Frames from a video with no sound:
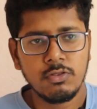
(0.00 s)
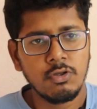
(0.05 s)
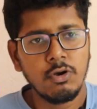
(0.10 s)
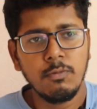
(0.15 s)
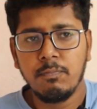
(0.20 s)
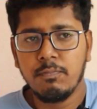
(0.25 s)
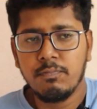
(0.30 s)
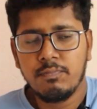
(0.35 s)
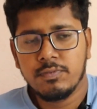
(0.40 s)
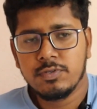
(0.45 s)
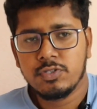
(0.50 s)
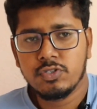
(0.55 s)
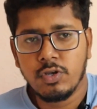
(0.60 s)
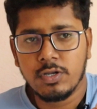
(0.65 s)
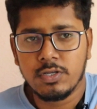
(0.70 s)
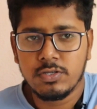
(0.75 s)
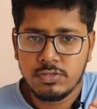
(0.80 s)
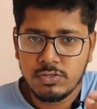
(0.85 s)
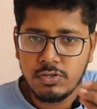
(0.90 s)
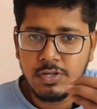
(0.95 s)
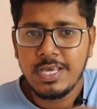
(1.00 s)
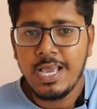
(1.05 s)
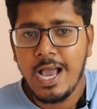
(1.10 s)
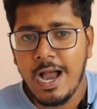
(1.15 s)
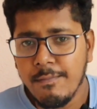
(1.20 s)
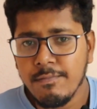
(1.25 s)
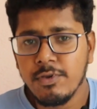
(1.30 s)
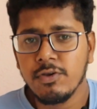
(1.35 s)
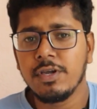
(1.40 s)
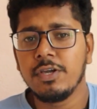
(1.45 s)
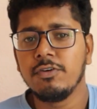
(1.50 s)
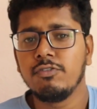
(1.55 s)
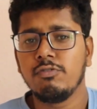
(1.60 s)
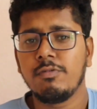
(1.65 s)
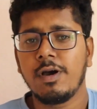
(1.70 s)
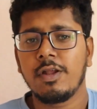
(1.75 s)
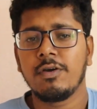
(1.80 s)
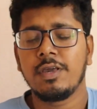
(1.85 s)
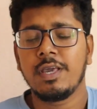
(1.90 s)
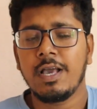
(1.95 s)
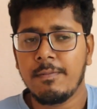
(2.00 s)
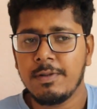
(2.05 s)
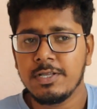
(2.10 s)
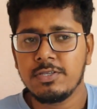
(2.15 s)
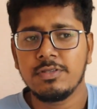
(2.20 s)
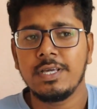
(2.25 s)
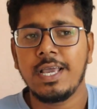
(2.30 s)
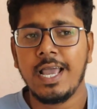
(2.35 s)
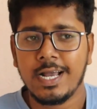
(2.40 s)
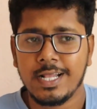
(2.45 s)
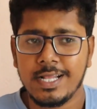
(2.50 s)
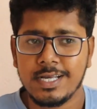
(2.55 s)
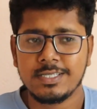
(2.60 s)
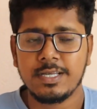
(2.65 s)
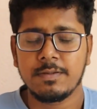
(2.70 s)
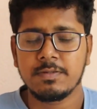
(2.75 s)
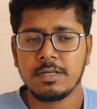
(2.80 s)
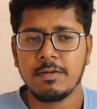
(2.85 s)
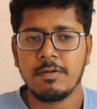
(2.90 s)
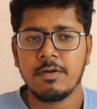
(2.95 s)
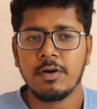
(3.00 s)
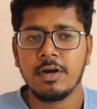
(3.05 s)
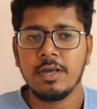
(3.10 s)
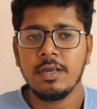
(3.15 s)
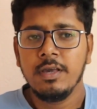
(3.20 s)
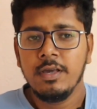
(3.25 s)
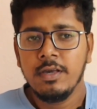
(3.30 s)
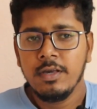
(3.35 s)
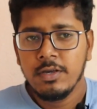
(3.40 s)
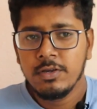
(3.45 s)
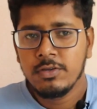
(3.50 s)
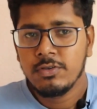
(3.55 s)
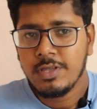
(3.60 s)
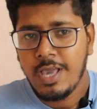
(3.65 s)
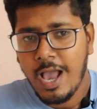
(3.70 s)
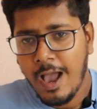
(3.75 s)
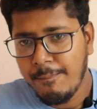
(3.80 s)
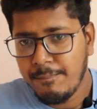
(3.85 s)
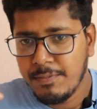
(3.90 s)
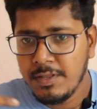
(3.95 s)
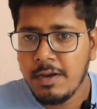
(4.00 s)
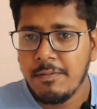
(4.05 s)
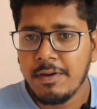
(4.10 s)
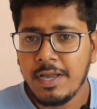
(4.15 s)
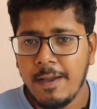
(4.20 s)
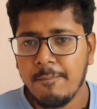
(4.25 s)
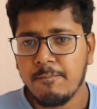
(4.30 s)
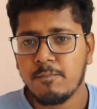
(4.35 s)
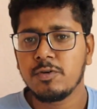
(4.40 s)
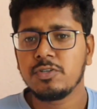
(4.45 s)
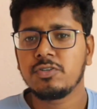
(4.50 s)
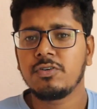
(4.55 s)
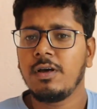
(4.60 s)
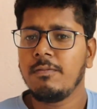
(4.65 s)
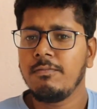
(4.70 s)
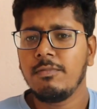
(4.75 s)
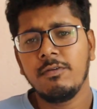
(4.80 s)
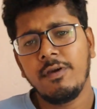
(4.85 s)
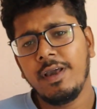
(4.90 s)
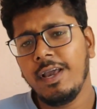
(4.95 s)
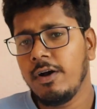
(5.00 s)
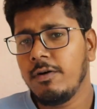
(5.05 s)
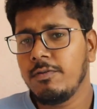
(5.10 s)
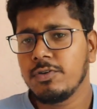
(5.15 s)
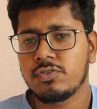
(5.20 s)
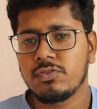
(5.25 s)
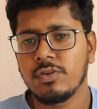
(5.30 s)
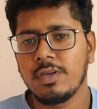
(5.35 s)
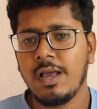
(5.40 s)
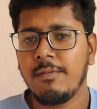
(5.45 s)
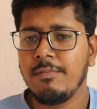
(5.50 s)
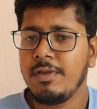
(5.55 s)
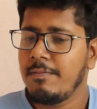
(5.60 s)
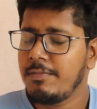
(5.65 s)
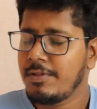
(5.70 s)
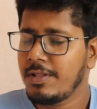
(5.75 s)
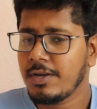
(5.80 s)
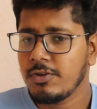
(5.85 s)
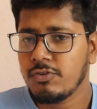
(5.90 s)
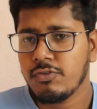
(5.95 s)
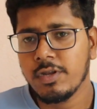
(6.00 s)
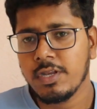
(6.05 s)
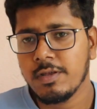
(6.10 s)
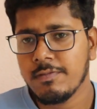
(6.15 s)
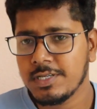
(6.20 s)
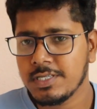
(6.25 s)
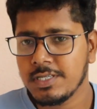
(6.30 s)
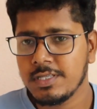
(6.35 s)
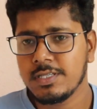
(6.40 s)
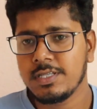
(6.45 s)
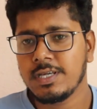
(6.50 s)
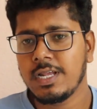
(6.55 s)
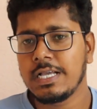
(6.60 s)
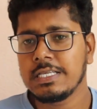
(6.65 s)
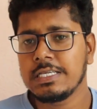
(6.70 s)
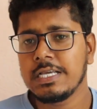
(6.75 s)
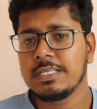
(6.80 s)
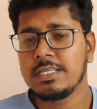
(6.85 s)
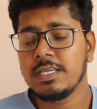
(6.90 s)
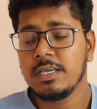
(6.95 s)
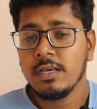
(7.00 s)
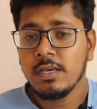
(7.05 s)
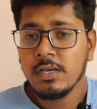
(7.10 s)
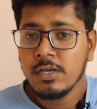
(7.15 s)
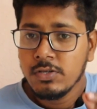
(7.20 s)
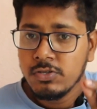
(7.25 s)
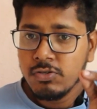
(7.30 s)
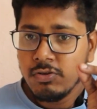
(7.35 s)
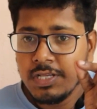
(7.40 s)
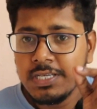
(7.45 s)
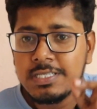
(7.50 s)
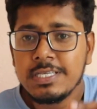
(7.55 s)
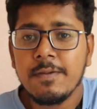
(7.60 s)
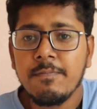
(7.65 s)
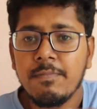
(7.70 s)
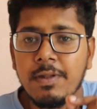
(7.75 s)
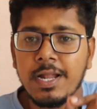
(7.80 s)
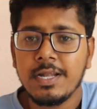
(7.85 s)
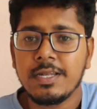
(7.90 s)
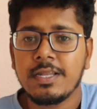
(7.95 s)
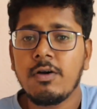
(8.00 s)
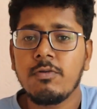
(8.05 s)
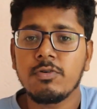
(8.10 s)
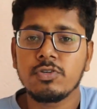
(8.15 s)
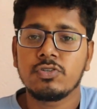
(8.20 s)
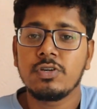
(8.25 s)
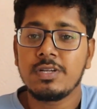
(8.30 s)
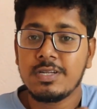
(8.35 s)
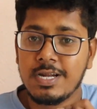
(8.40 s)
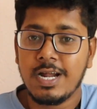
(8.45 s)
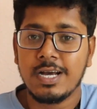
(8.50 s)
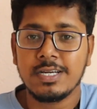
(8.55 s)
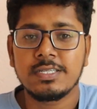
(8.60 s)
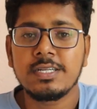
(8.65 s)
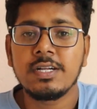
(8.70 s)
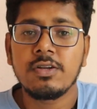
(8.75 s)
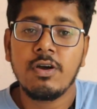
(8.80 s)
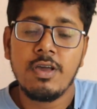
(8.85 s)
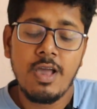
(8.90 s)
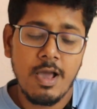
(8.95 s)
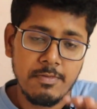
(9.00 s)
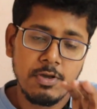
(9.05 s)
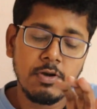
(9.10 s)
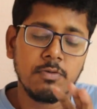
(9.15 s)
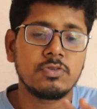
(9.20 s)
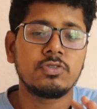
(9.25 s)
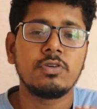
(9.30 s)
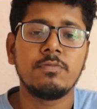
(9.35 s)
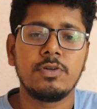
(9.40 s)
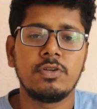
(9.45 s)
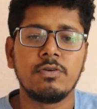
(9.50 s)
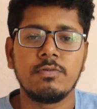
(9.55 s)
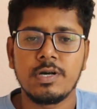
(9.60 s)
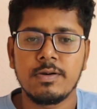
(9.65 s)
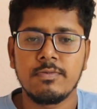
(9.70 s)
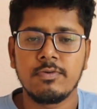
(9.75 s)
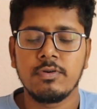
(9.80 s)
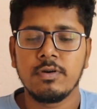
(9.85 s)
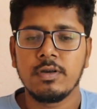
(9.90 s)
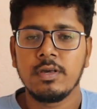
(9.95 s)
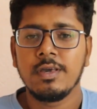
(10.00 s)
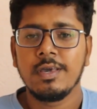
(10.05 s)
তো যদি আমিও ইউটিউবার হই আমার যদি এক লাখ সাবস্ক্রাইবার হয় যদি আপনি আমাকে অ্যাপ্রোচ করেন বলবো হ্যাঁ অবশ্যই আমি আপনাকে টোয়েন্টি পার্সেন্ট দিতে রাজি আছি যদি সেই ব্র্যান্ডটা অবশ্যই ট্রাস্টেড হয় আমি অবশ্যই ভিডিও বানাবো